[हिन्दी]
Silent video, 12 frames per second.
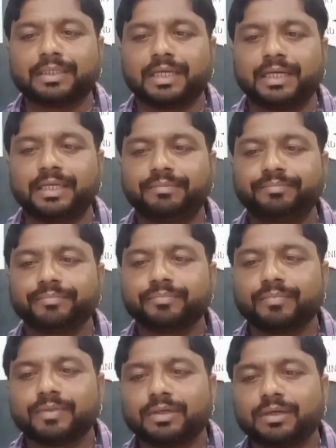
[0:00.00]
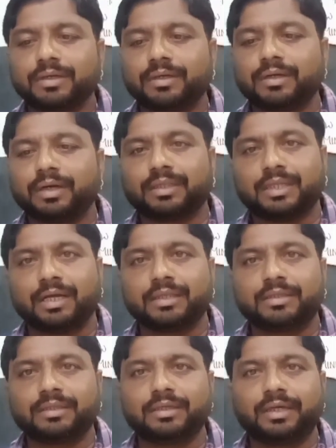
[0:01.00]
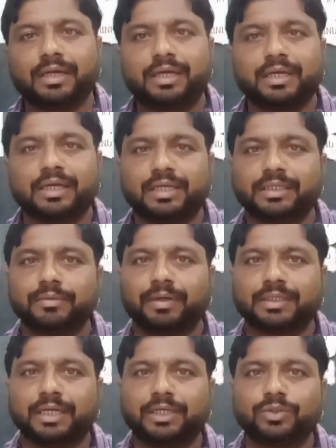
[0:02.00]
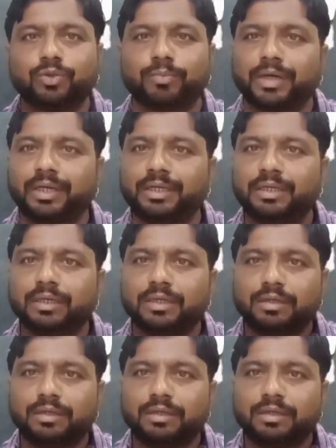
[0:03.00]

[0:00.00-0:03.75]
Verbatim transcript: भाषा है अर्थात यह एक ऐसी भाषा है जो हमारे